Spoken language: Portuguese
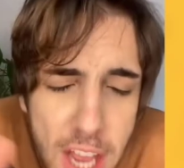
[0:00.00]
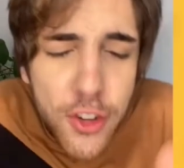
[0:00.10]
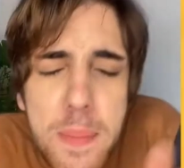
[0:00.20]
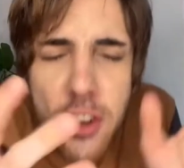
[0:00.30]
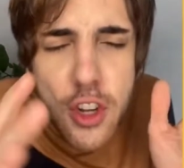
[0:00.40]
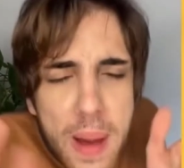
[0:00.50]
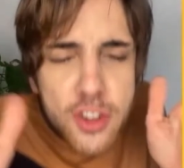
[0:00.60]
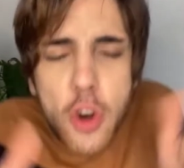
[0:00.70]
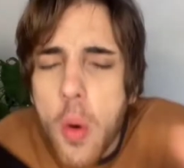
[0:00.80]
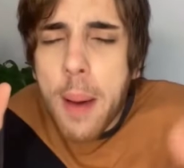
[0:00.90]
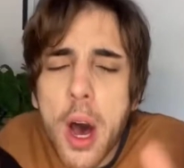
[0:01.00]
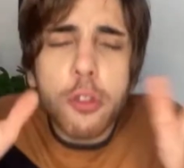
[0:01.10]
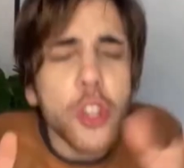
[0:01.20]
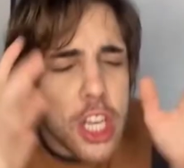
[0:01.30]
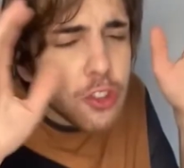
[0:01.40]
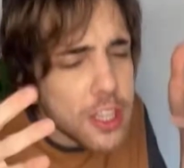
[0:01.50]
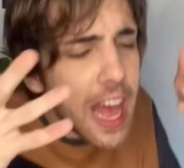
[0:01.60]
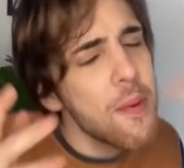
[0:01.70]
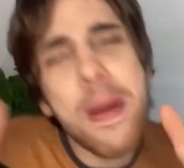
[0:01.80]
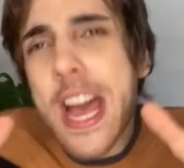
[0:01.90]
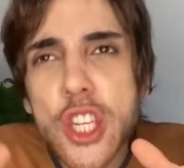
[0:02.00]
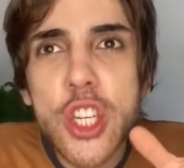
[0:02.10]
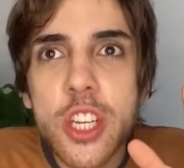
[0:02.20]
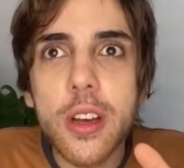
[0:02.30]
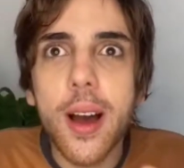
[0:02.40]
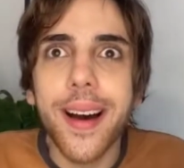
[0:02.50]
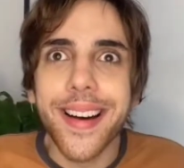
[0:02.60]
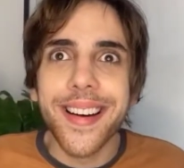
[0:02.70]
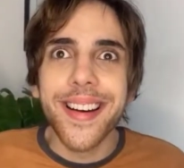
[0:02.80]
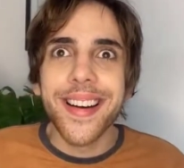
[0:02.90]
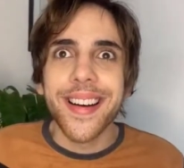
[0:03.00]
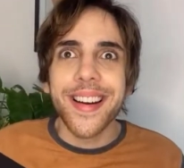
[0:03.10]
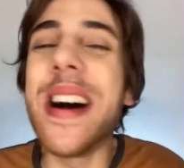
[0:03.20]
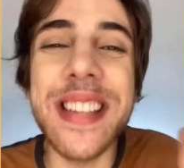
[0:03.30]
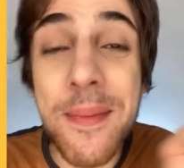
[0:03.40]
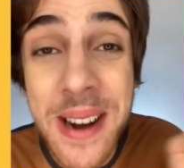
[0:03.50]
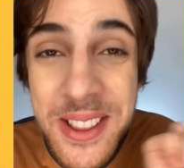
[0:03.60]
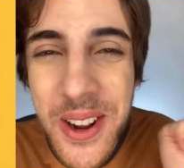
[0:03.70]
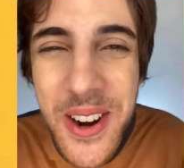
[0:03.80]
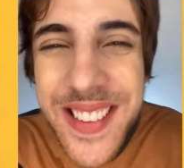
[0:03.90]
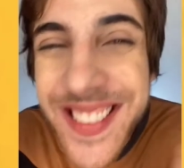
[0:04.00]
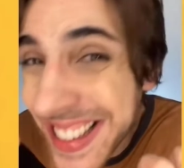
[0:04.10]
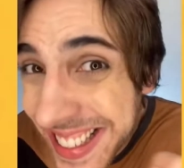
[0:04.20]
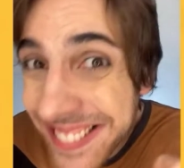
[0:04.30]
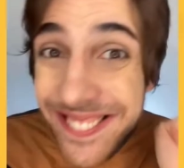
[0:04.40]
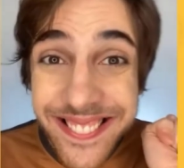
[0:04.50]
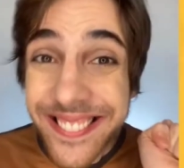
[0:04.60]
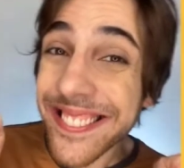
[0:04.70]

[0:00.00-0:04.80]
minha mãe chegou com um presente mais esperado. Não tinha cachorro que você pediu, mas a mãe trouxe